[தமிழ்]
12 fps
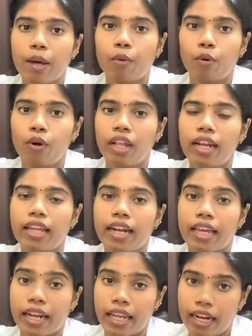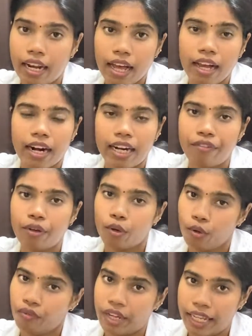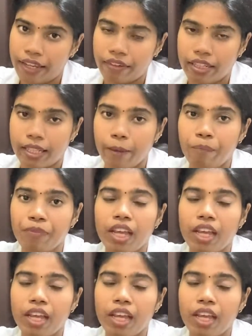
நம்ம உடலில் இருக்கிற எல்லா கழிவுகளும் வெளியே வந்து